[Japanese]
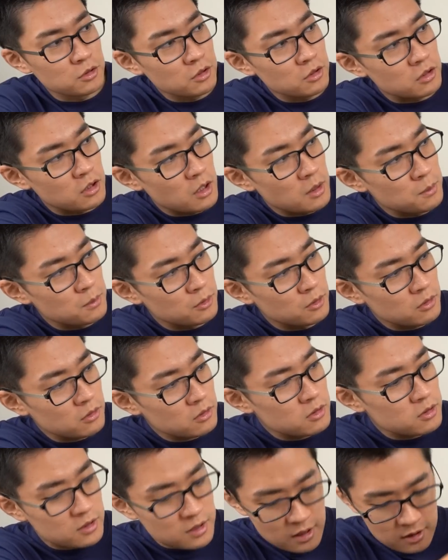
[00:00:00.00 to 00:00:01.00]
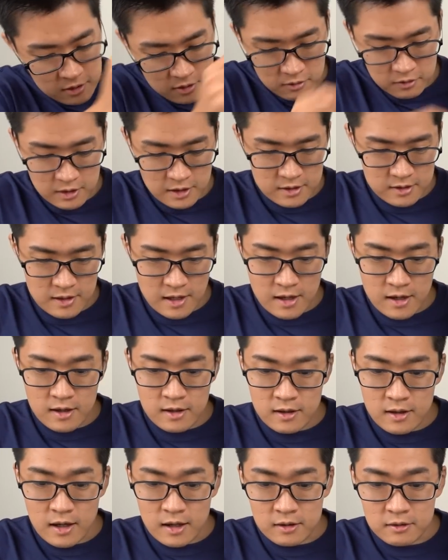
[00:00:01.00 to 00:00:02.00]
のようにブロック線像をですね
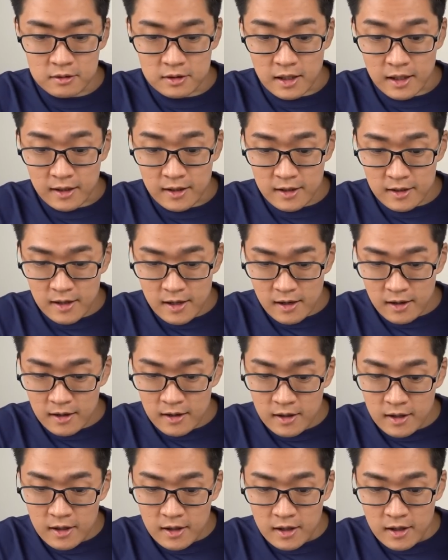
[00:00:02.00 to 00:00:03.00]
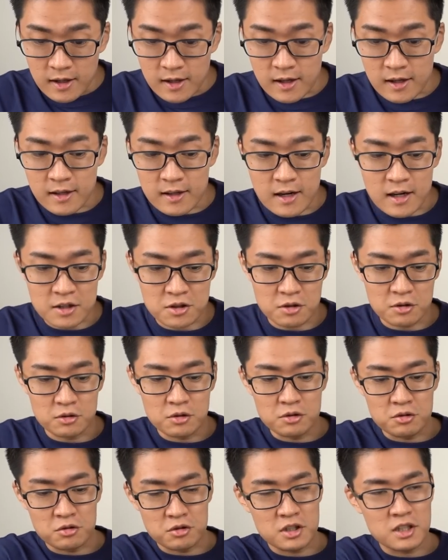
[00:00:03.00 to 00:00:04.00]
書くだけでえー、ラジオ
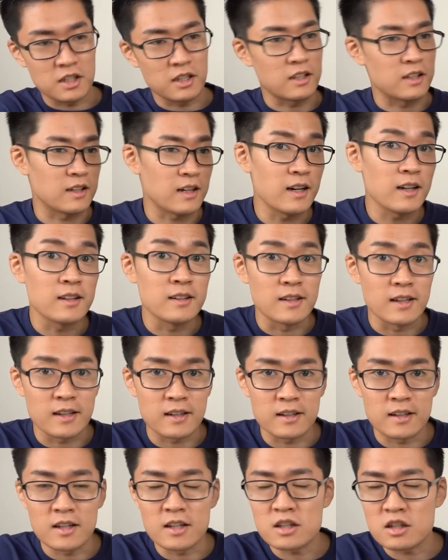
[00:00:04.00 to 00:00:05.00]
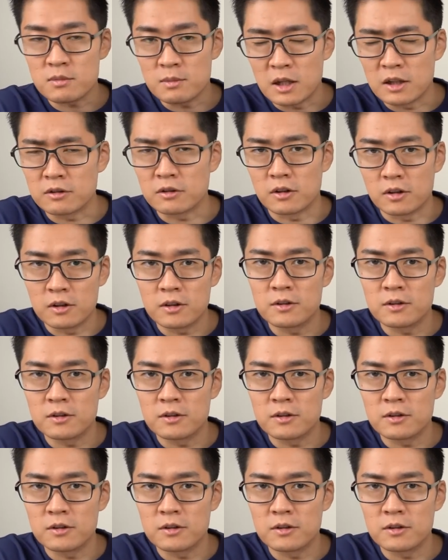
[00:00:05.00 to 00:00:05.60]
の受信機ができてしまうと。